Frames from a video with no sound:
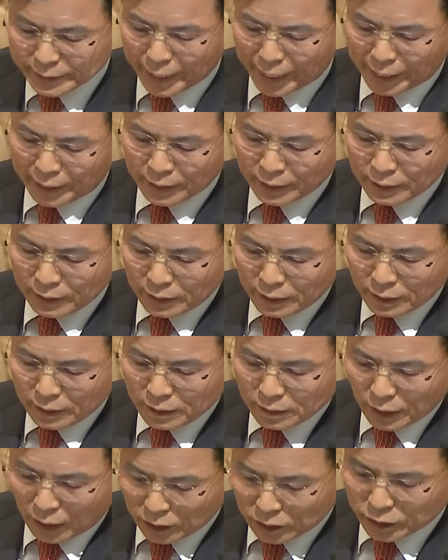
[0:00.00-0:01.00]
越され
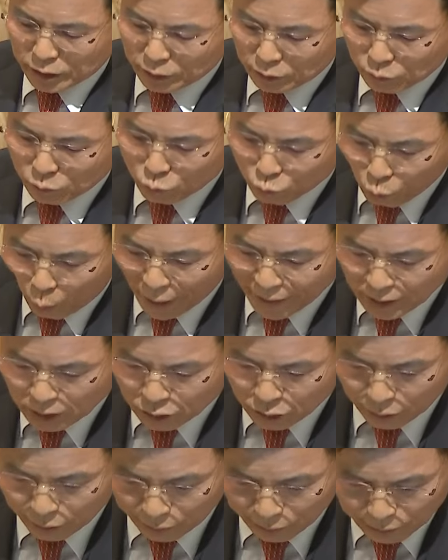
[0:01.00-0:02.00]
たお母様でした
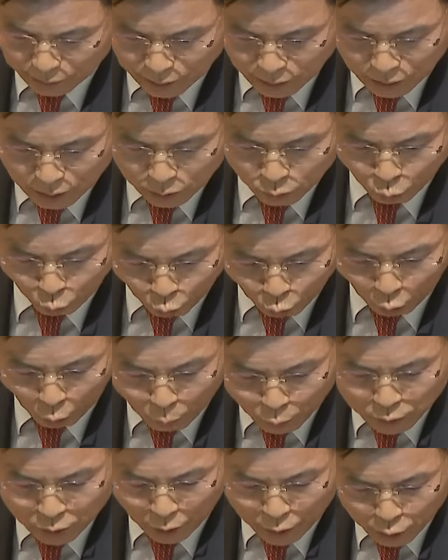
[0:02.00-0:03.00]
私たち
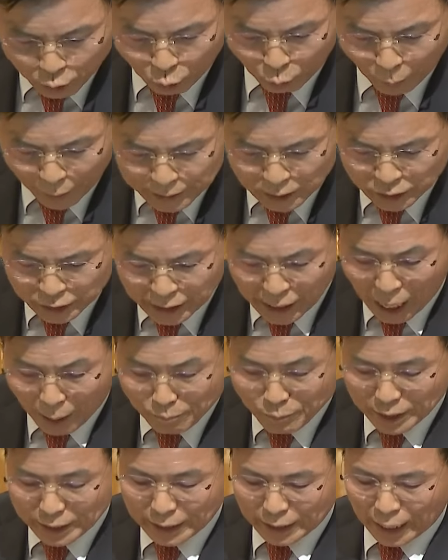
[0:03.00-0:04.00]
には慰
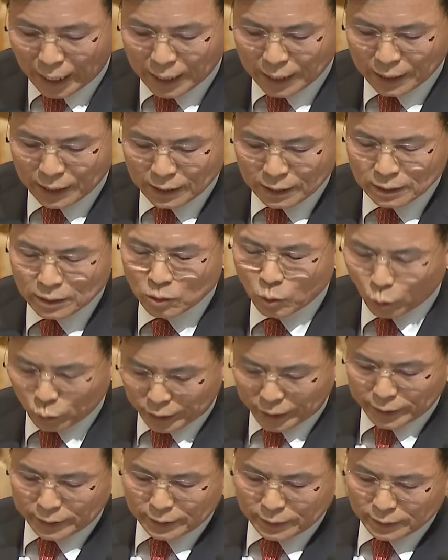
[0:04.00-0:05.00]
めてくれる人たち
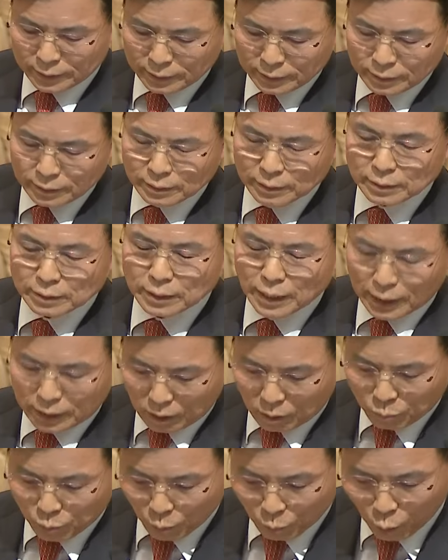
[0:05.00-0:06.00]
が身近にいま
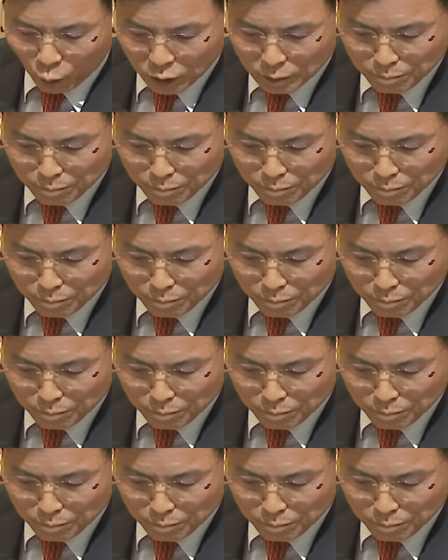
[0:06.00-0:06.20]
すが